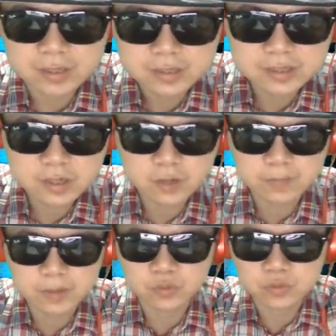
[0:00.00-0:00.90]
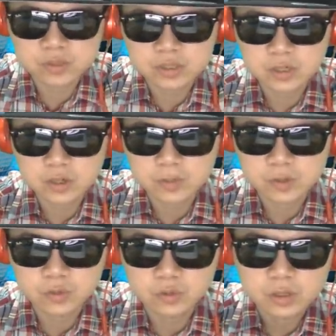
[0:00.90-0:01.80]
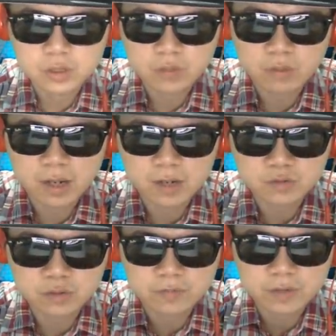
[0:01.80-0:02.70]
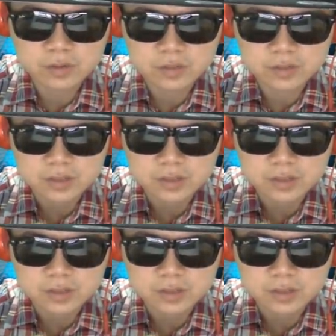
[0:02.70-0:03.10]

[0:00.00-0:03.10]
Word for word: 十六比五，十六比五。哇，双方有着这